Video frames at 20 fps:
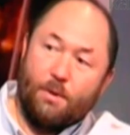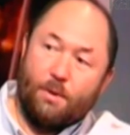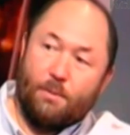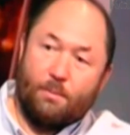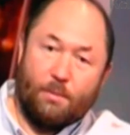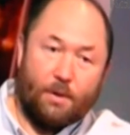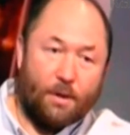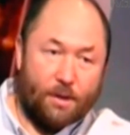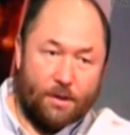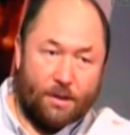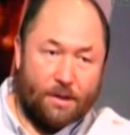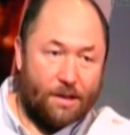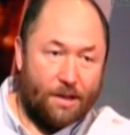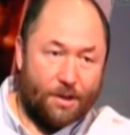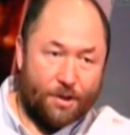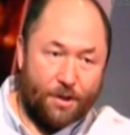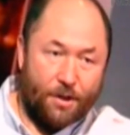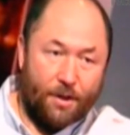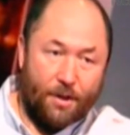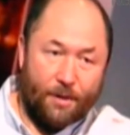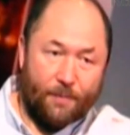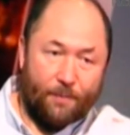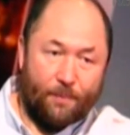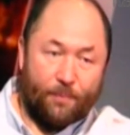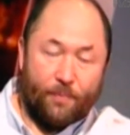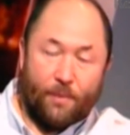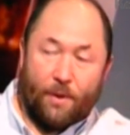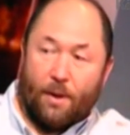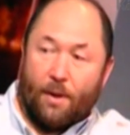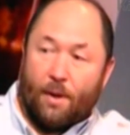мир гораздо сложнее,
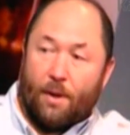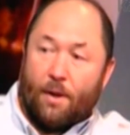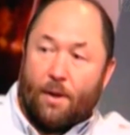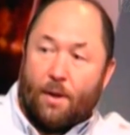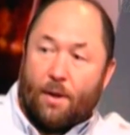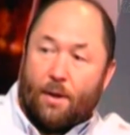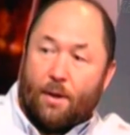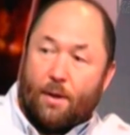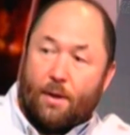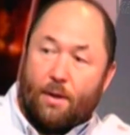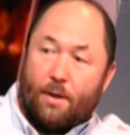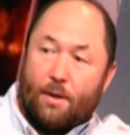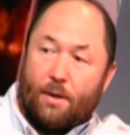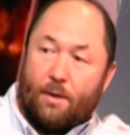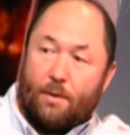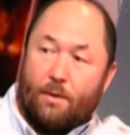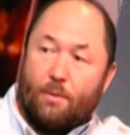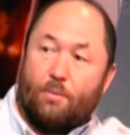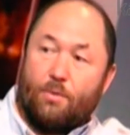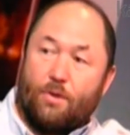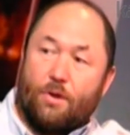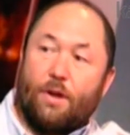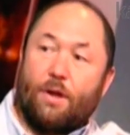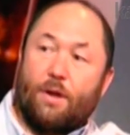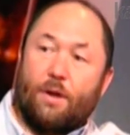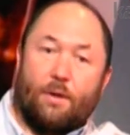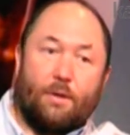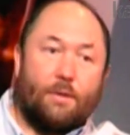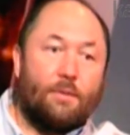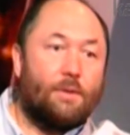и у
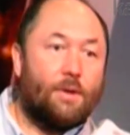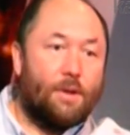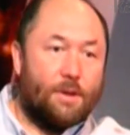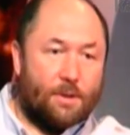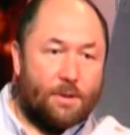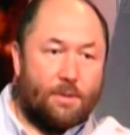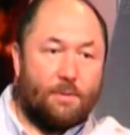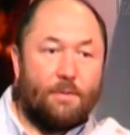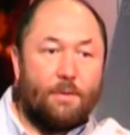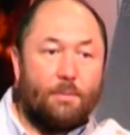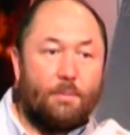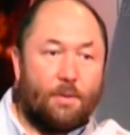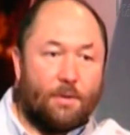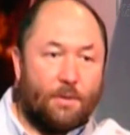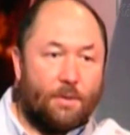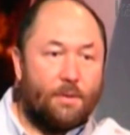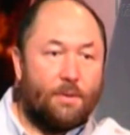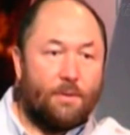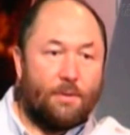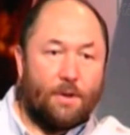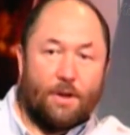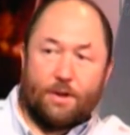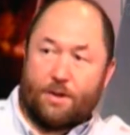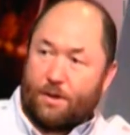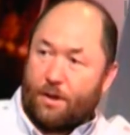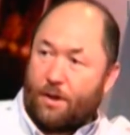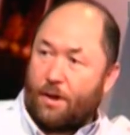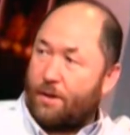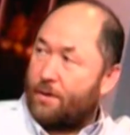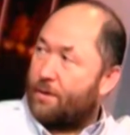человека есть выбор
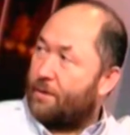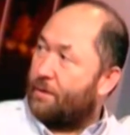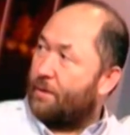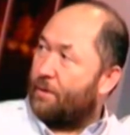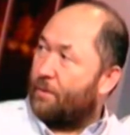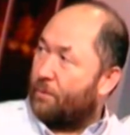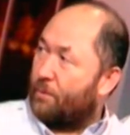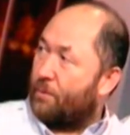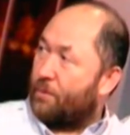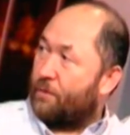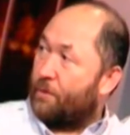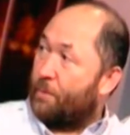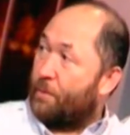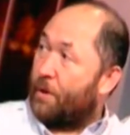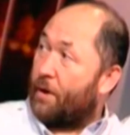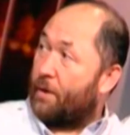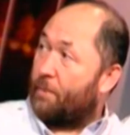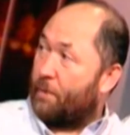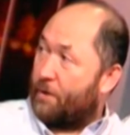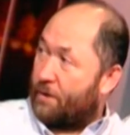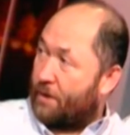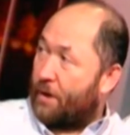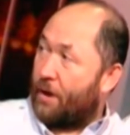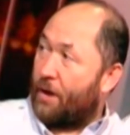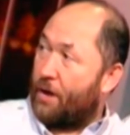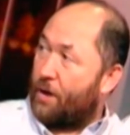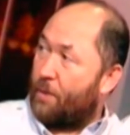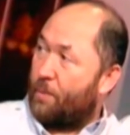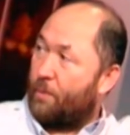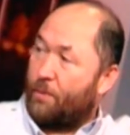каждый раз, и он должен выбирать
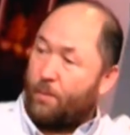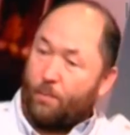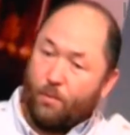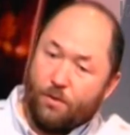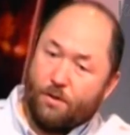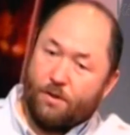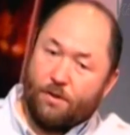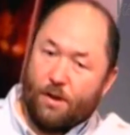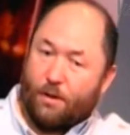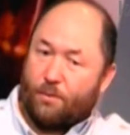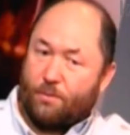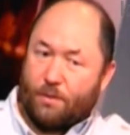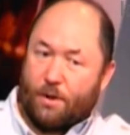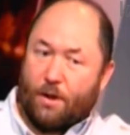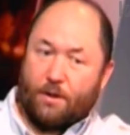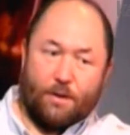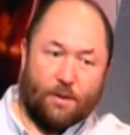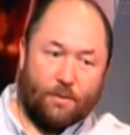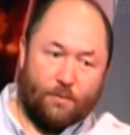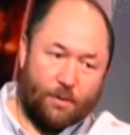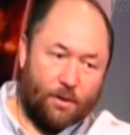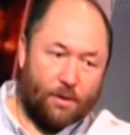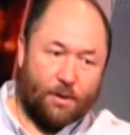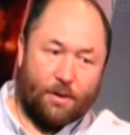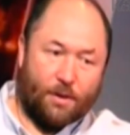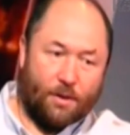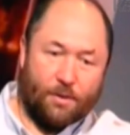по-настоящему. Он не может сразу сказать, вот это